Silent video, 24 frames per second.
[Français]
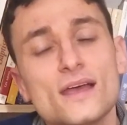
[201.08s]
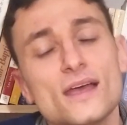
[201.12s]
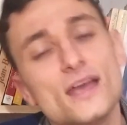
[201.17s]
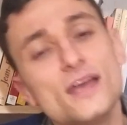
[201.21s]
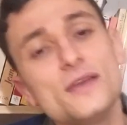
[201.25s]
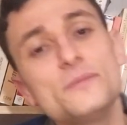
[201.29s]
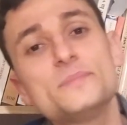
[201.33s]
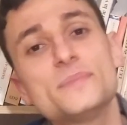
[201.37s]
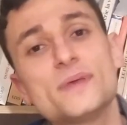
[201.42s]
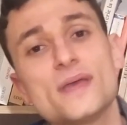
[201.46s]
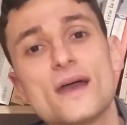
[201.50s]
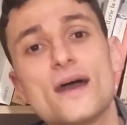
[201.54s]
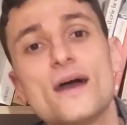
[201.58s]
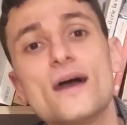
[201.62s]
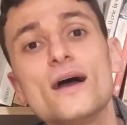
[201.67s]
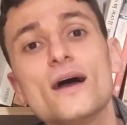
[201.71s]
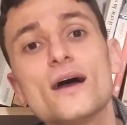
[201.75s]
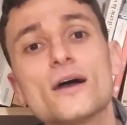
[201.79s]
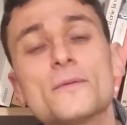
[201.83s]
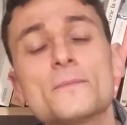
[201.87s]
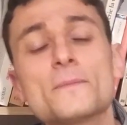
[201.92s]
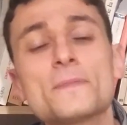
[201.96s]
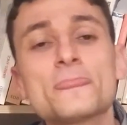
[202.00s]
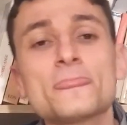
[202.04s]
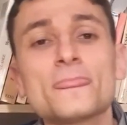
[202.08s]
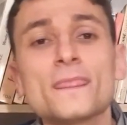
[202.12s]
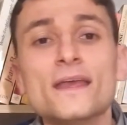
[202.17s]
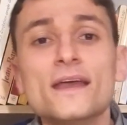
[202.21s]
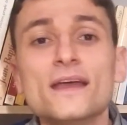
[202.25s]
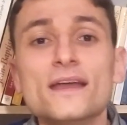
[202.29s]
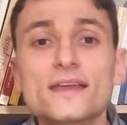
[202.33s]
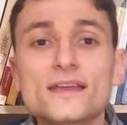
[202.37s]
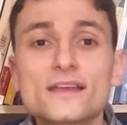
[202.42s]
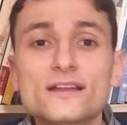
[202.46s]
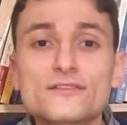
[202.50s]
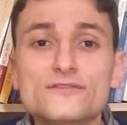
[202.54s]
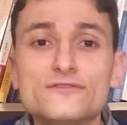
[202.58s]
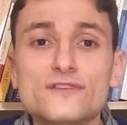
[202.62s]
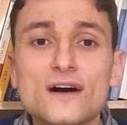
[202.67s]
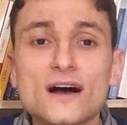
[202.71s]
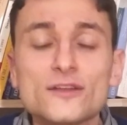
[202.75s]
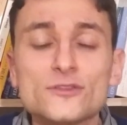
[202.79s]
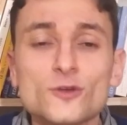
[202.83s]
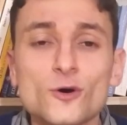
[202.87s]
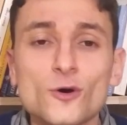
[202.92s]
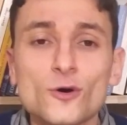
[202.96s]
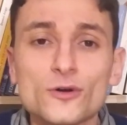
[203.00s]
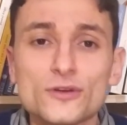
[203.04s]
Et Pierre, il
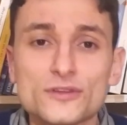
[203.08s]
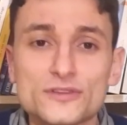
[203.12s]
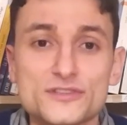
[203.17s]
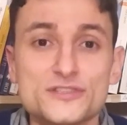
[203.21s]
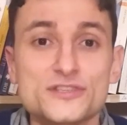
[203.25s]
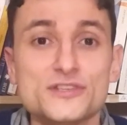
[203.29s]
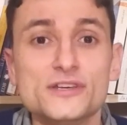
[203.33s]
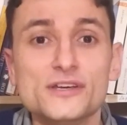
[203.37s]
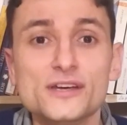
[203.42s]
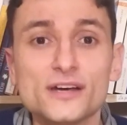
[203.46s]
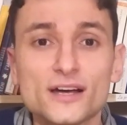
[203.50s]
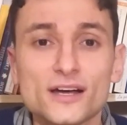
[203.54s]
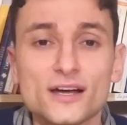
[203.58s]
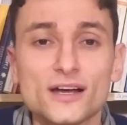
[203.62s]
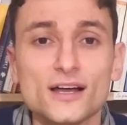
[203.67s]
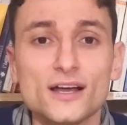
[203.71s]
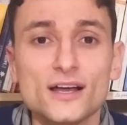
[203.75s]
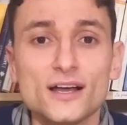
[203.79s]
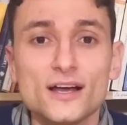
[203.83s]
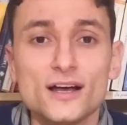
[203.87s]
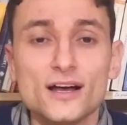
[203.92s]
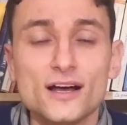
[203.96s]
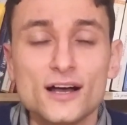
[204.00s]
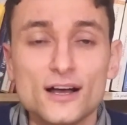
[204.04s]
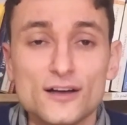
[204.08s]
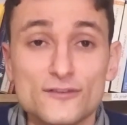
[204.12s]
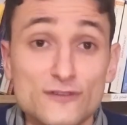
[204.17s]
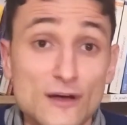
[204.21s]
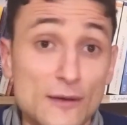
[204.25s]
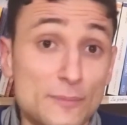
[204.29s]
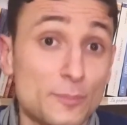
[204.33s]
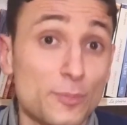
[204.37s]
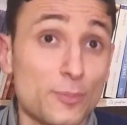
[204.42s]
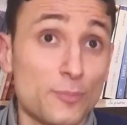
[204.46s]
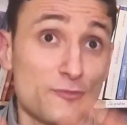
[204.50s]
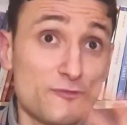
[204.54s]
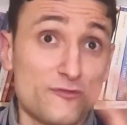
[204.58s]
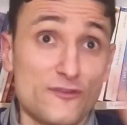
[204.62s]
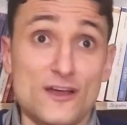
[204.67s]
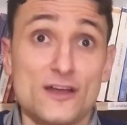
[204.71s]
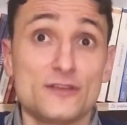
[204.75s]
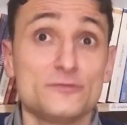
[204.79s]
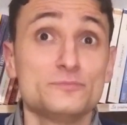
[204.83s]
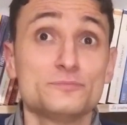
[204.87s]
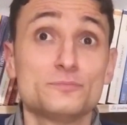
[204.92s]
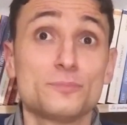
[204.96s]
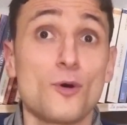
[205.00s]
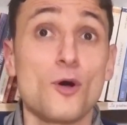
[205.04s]
va donc dire, euh, va
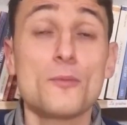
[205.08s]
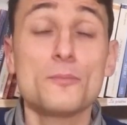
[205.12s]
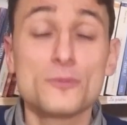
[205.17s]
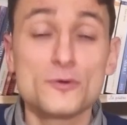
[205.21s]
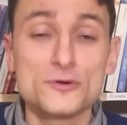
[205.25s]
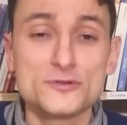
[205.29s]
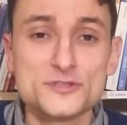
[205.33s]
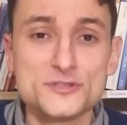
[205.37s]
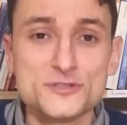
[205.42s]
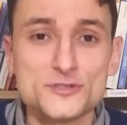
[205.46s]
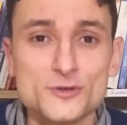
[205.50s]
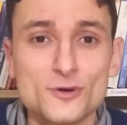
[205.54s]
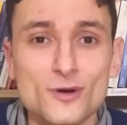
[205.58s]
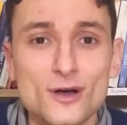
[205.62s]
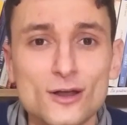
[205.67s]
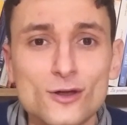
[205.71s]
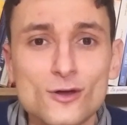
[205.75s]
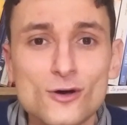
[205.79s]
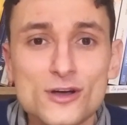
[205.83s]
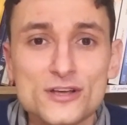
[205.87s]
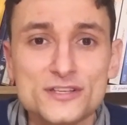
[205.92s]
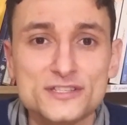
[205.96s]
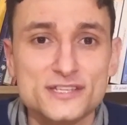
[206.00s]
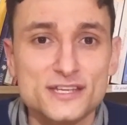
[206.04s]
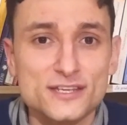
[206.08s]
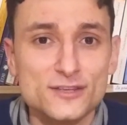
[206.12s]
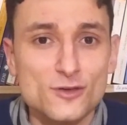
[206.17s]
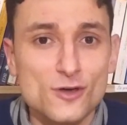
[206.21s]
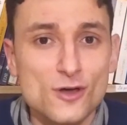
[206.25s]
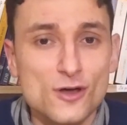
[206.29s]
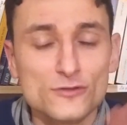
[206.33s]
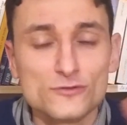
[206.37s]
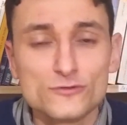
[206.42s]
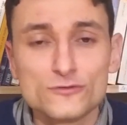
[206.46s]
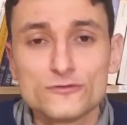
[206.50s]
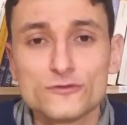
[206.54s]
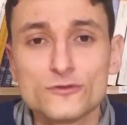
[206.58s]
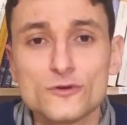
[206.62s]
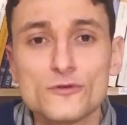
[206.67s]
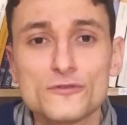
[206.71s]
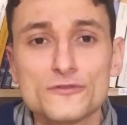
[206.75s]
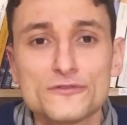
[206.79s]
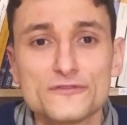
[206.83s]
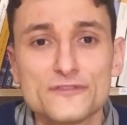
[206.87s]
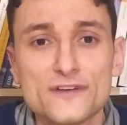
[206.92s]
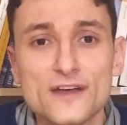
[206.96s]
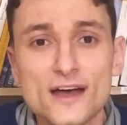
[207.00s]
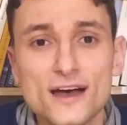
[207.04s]
faire une proposition. Alors, Seigneur, nous
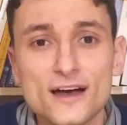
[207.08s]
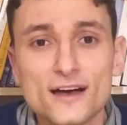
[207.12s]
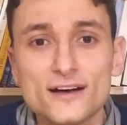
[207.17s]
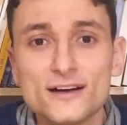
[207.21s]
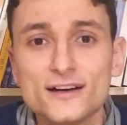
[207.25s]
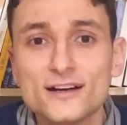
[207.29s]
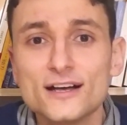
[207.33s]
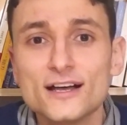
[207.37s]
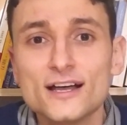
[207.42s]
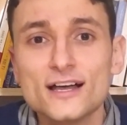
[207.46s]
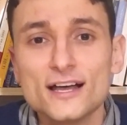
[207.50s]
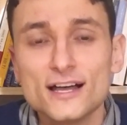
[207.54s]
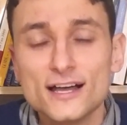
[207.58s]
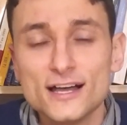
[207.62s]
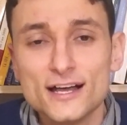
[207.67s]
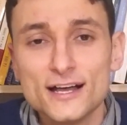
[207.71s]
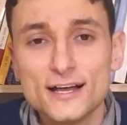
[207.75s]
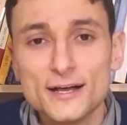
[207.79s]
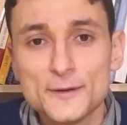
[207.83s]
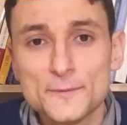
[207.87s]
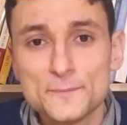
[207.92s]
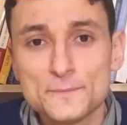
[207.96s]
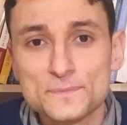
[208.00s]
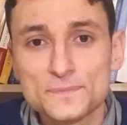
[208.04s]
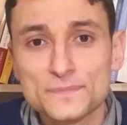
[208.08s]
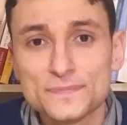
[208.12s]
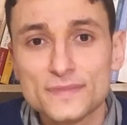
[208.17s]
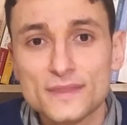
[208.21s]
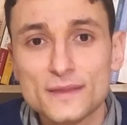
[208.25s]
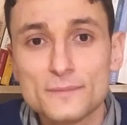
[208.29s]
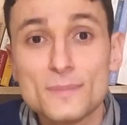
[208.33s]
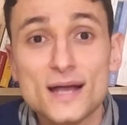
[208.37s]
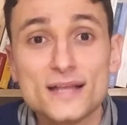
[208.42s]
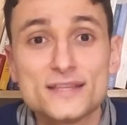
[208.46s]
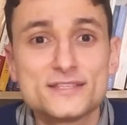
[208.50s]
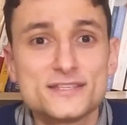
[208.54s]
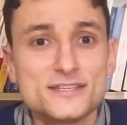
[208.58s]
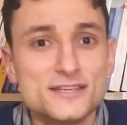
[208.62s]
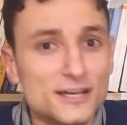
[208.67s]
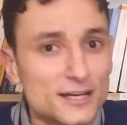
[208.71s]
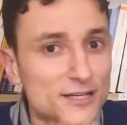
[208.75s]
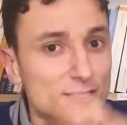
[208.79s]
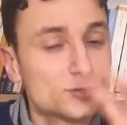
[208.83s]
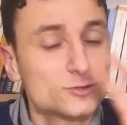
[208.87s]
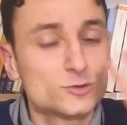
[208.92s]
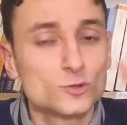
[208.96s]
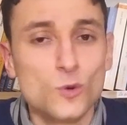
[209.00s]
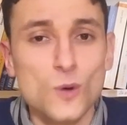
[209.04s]
voulons faire euh, euh, bâtir
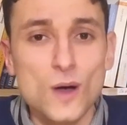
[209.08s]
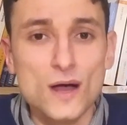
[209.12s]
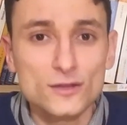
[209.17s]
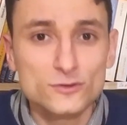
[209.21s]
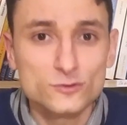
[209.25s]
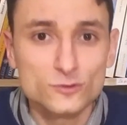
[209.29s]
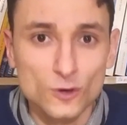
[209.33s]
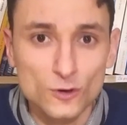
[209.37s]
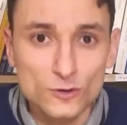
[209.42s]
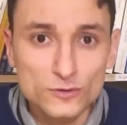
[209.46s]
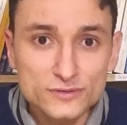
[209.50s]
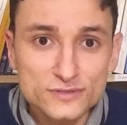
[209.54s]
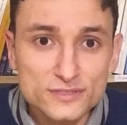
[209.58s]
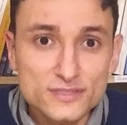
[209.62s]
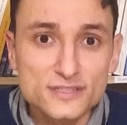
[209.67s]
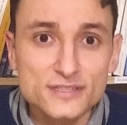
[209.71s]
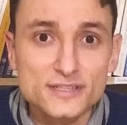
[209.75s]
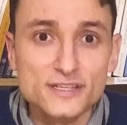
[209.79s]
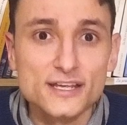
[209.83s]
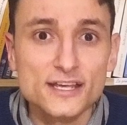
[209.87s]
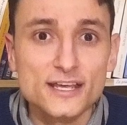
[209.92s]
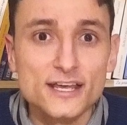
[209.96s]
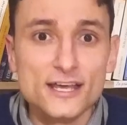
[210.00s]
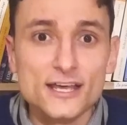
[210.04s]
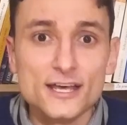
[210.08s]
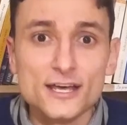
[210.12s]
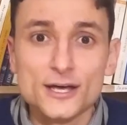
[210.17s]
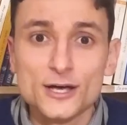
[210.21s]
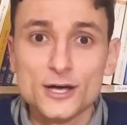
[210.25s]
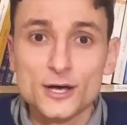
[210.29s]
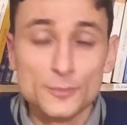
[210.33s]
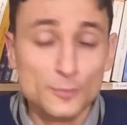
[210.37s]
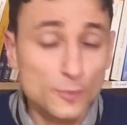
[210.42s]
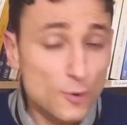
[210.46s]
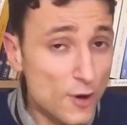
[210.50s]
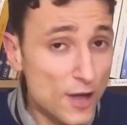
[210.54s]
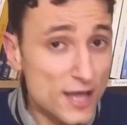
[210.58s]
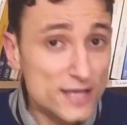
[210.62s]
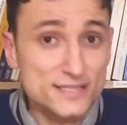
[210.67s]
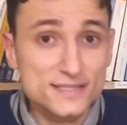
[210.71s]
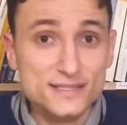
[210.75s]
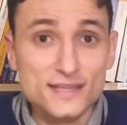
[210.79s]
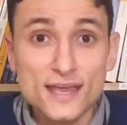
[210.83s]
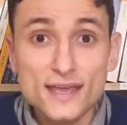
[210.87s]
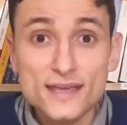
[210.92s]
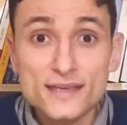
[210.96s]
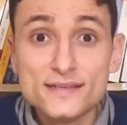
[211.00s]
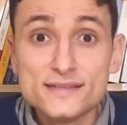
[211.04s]
trois tentes pour
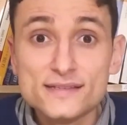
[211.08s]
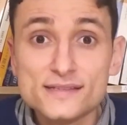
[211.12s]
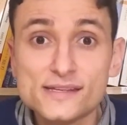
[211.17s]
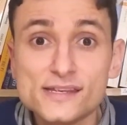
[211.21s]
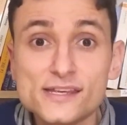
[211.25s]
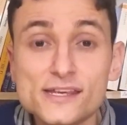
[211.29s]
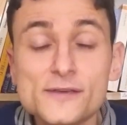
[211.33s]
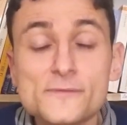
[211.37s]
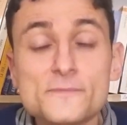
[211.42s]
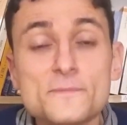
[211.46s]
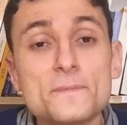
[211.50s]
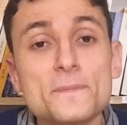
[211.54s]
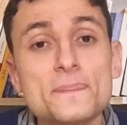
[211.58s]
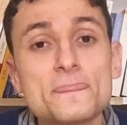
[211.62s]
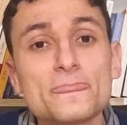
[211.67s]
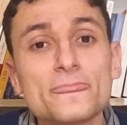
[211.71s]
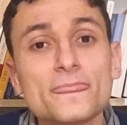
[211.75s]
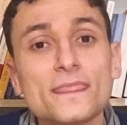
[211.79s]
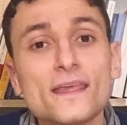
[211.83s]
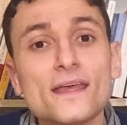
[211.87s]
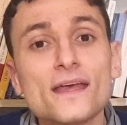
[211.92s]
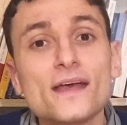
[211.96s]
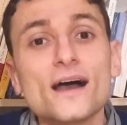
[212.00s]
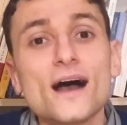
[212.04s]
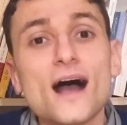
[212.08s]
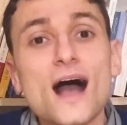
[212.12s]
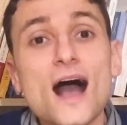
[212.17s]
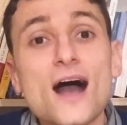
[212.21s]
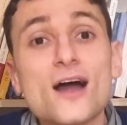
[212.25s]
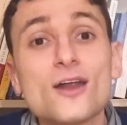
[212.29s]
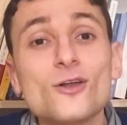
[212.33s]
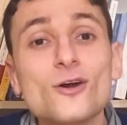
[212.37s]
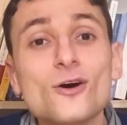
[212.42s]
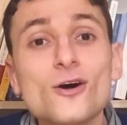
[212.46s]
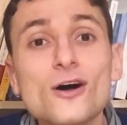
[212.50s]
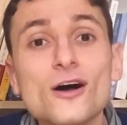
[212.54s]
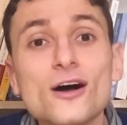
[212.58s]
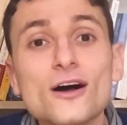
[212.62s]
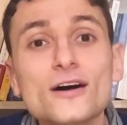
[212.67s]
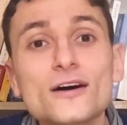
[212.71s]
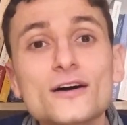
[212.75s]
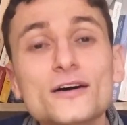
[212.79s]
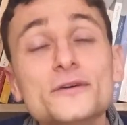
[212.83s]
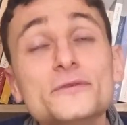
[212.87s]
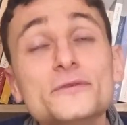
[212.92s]
rester ici. Alors,